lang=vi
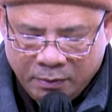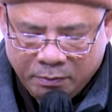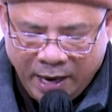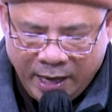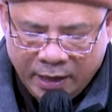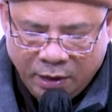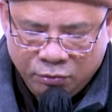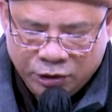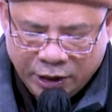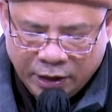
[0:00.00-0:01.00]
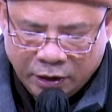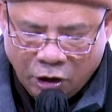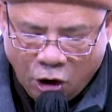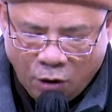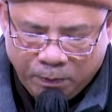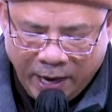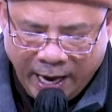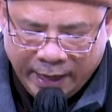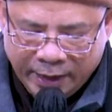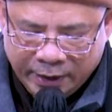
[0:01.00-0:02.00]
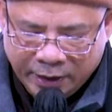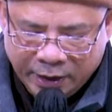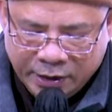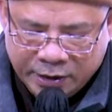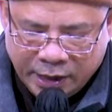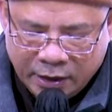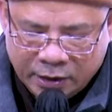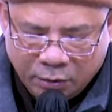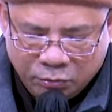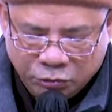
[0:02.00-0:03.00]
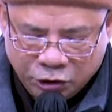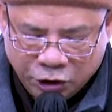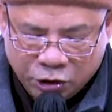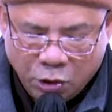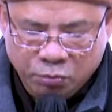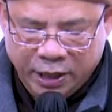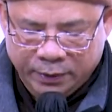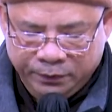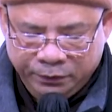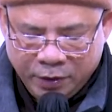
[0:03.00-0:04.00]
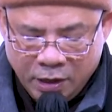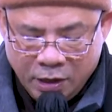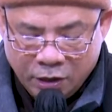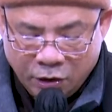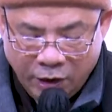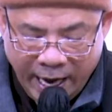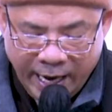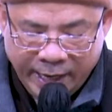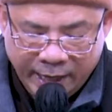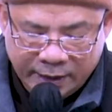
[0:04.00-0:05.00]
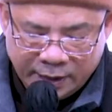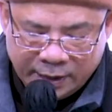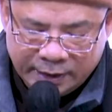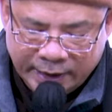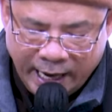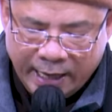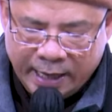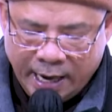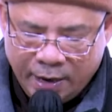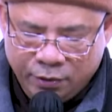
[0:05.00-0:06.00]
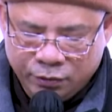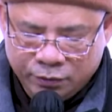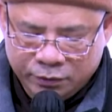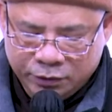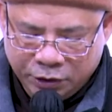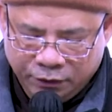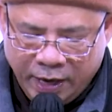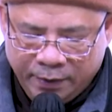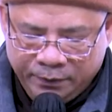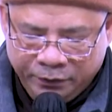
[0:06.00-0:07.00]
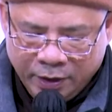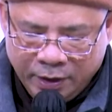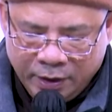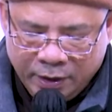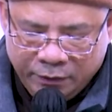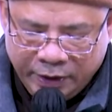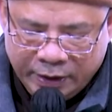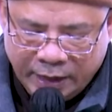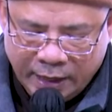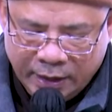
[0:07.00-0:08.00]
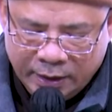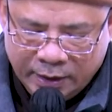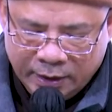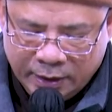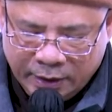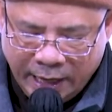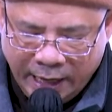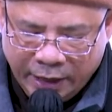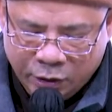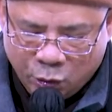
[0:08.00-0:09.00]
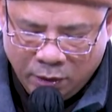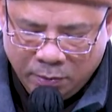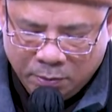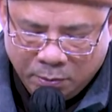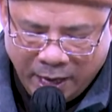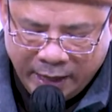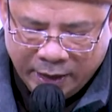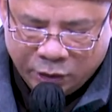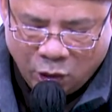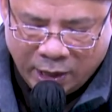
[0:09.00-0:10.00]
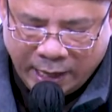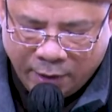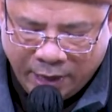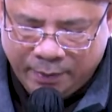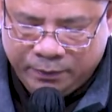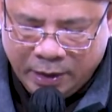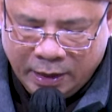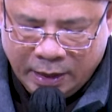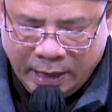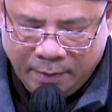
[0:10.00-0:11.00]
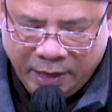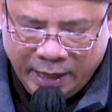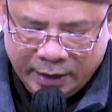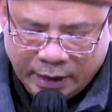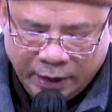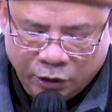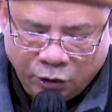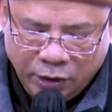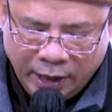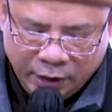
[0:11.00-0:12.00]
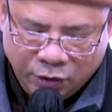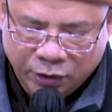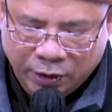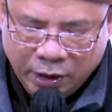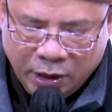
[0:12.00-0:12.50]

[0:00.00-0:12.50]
mang gông xiềng họp lại nơi sân rồng trước cung điện, có lẽ đang chờ tra khảo sự phạt. Vì thần dạy cuốn bày tòa cao đẹp, làm lệ thịnh tôi lên ngồi,